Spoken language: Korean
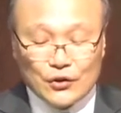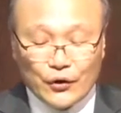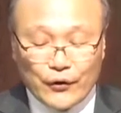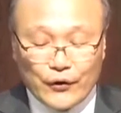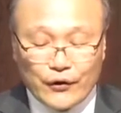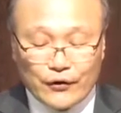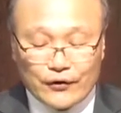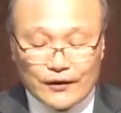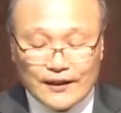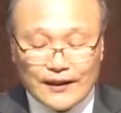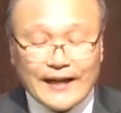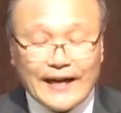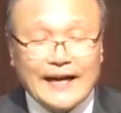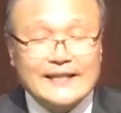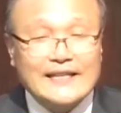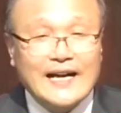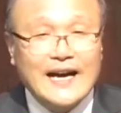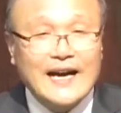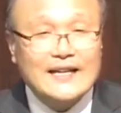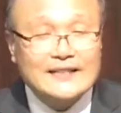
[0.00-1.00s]
교회론을
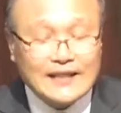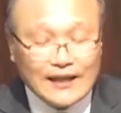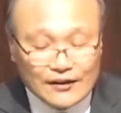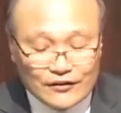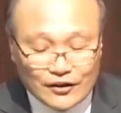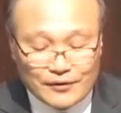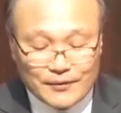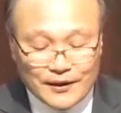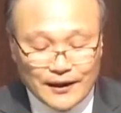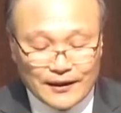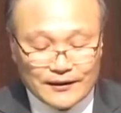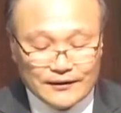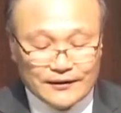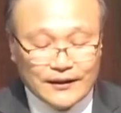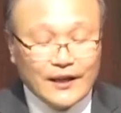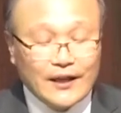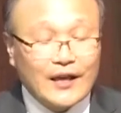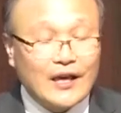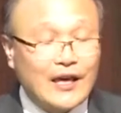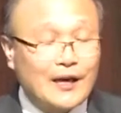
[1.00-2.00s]
가장 잘
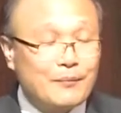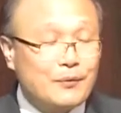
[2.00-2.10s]
설명하는